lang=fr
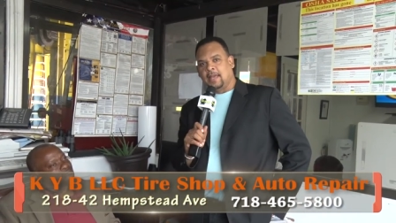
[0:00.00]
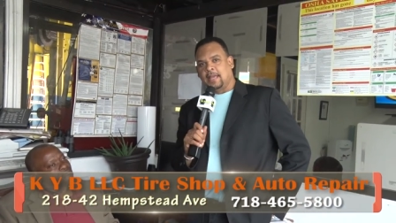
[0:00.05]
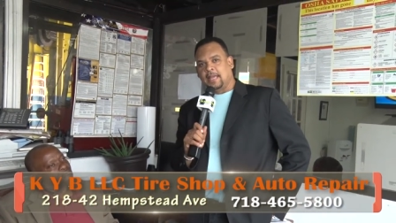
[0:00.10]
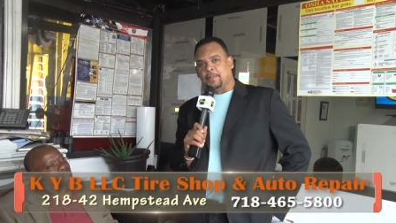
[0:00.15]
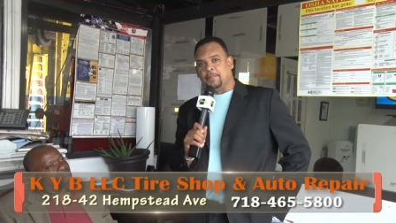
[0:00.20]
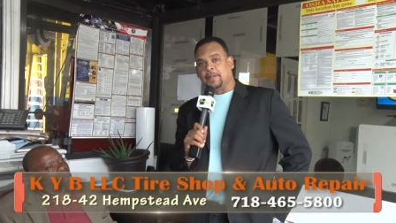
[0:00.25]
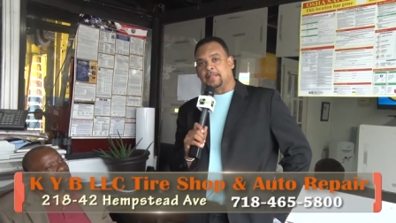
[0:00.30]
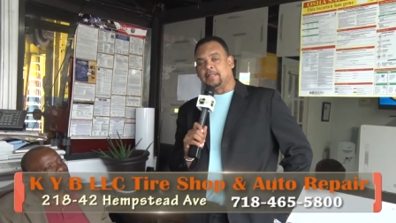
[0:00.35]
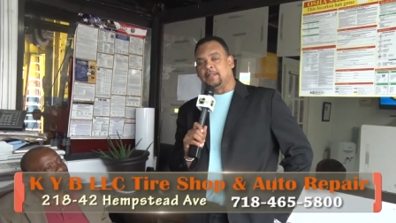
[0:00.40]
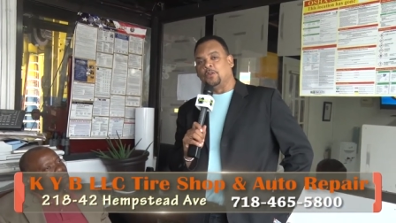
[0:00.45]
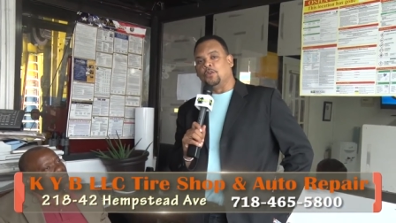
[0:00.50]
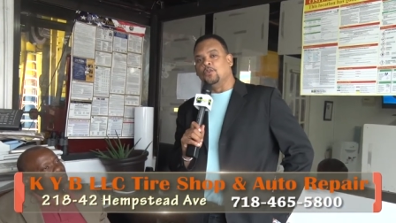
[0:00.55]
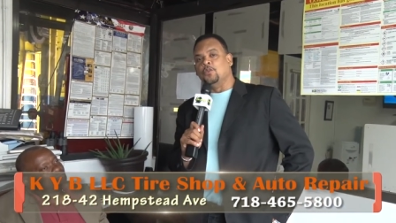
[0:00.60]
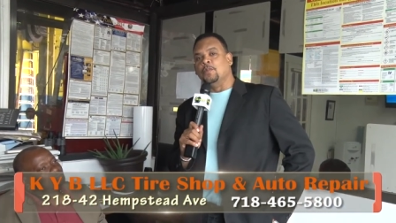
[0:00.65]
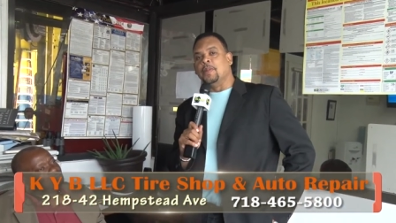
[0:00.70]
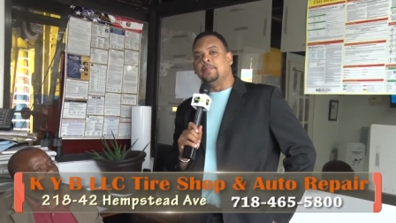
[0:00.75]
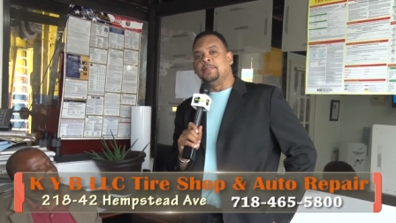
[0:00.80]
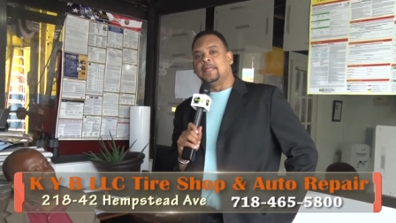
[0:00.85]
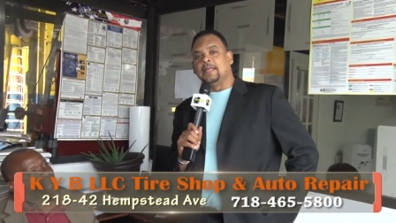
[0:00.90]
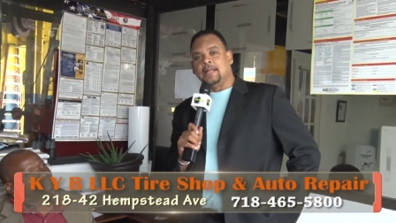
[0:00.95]
Et je pense que
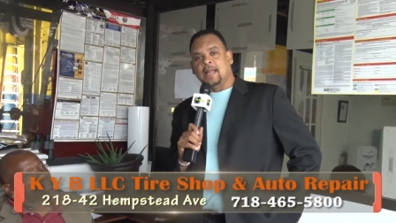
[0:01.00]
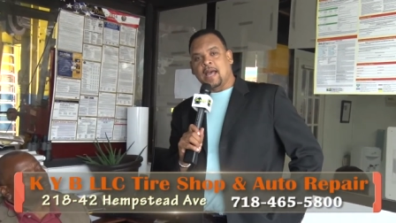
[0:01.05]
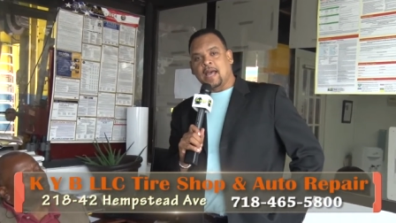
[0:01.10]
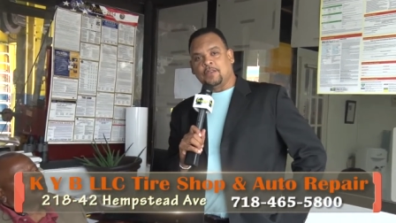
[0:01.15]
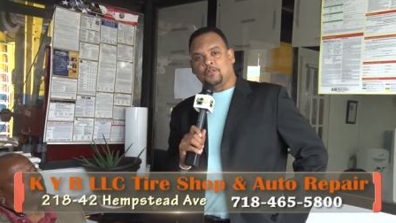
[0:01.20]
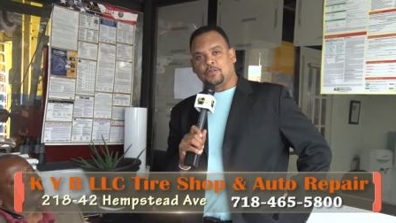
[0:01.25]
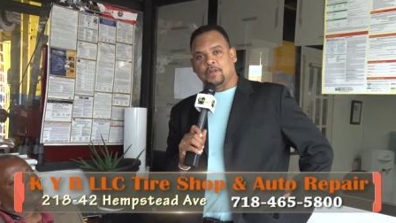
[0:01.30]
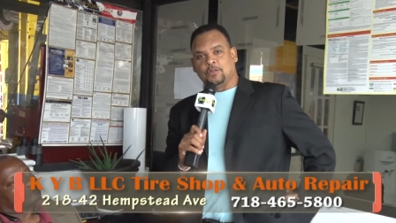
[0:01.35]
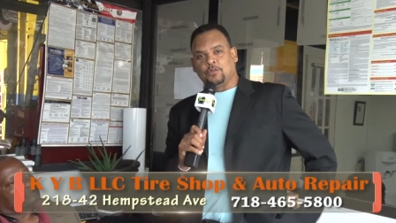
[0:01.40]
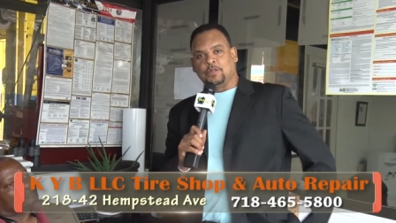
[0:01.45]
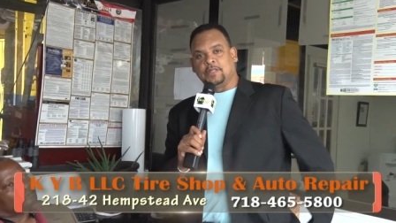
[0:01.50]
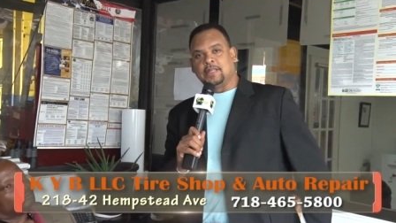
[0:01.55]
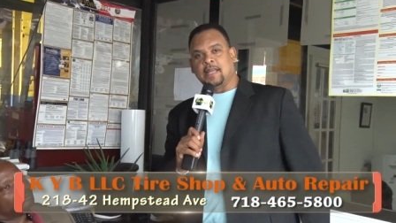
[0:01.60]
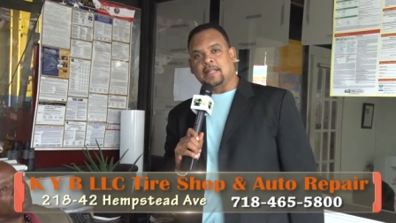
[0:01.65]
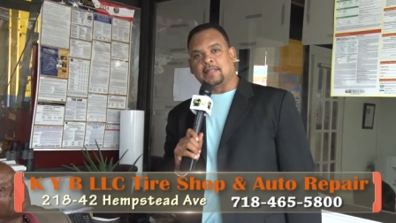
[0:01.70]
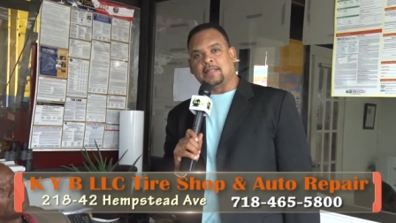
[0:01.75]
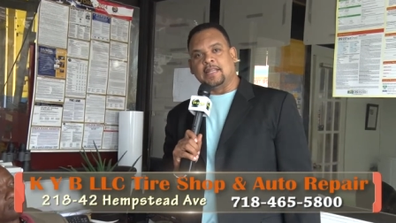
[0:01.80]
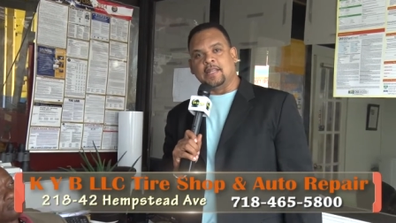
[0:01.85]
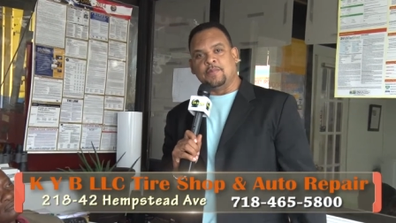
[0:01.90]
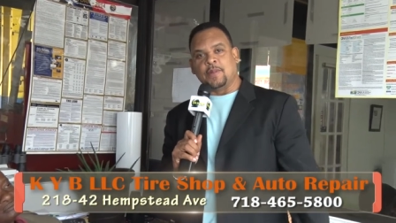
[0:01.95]
nous-mêmes qui là, je ne dis
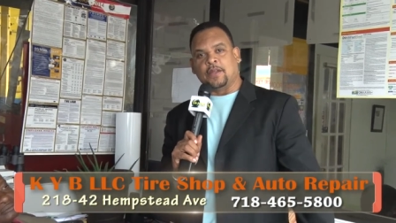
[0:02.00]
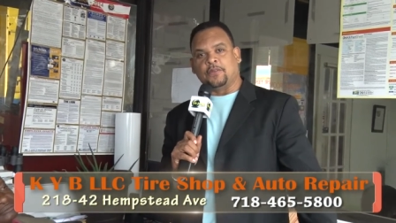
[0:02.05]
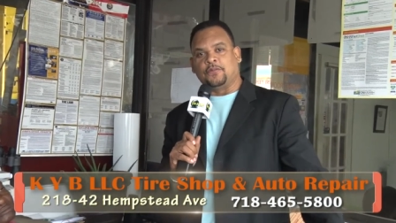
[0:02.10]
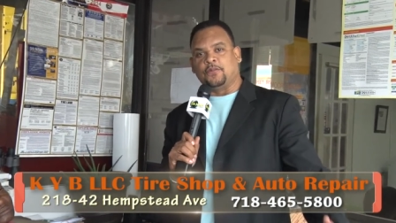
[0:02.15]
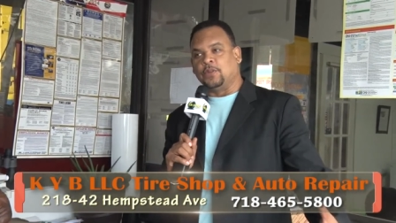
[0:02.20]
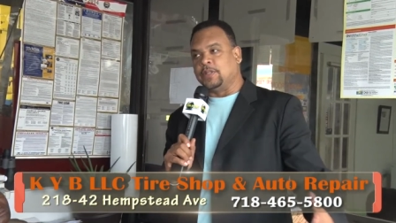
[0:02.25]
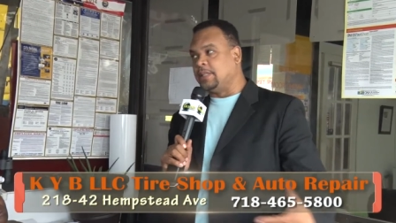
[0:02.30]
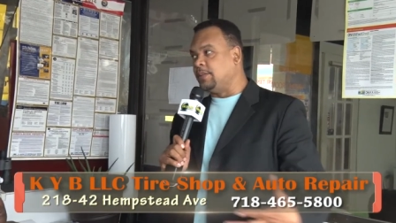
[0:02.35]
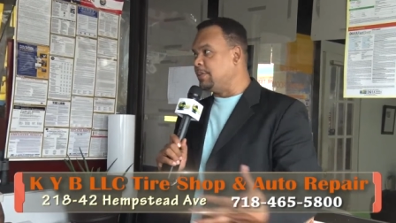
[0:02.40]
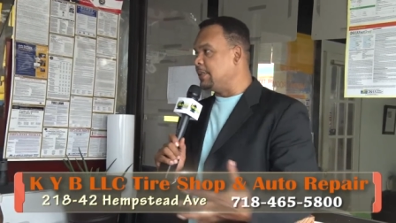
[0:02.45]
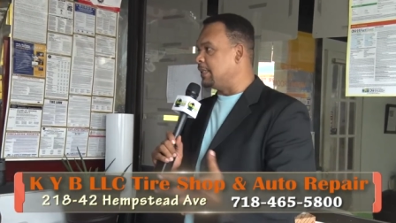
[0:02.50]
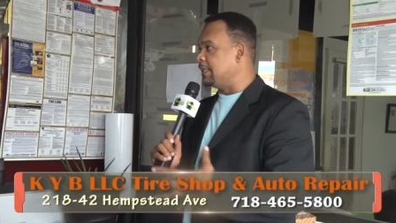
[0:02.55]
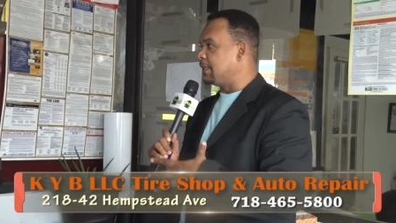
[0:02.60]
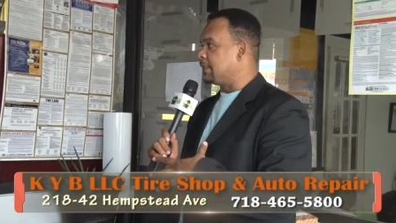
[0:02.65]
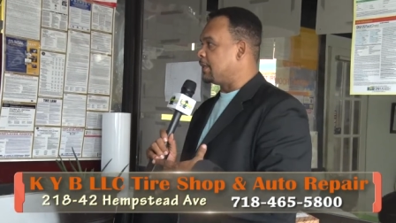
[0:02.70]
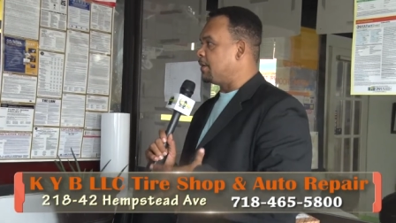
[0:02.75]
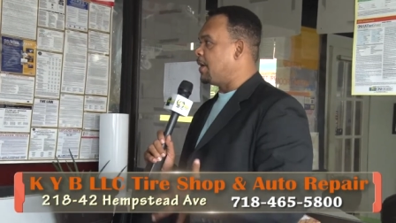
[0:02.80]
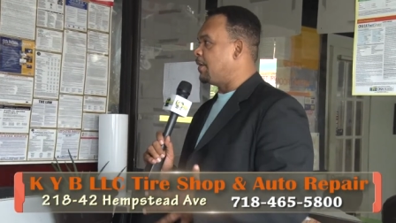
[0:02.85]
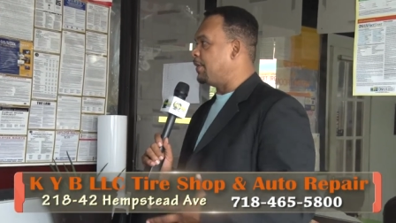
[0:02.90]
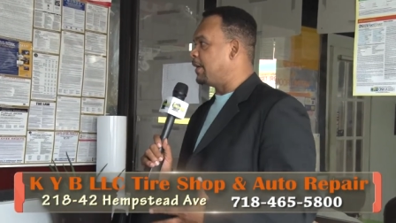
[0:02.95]
à telle image, font une visite
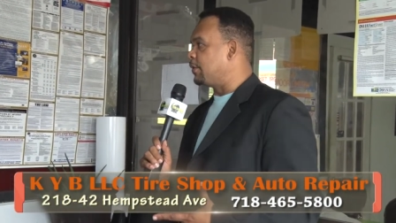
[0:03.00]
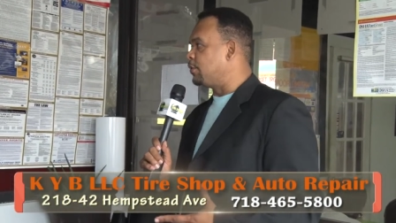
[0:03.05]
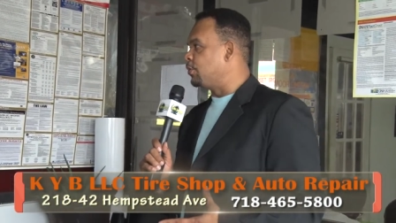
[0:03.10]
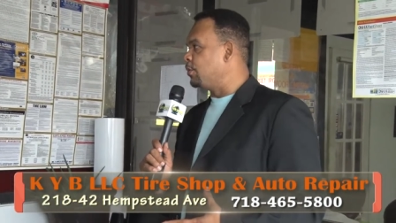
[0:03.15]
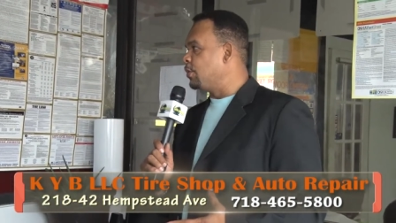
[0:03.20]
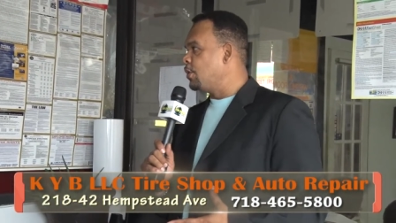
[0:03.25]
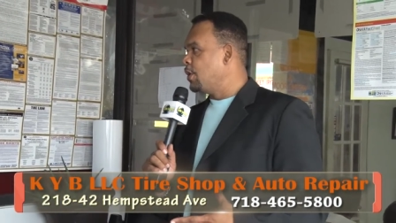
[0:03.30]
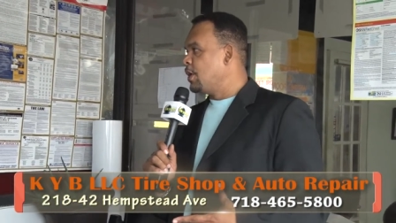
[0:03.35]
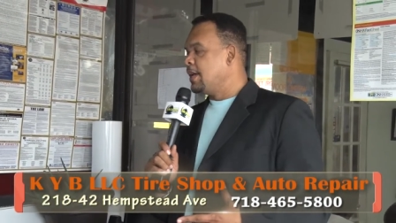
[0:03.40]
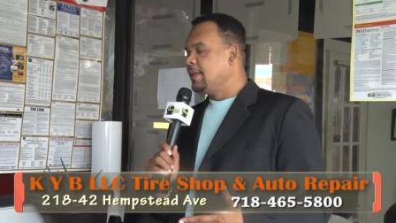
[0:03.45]
ensemble avec nous.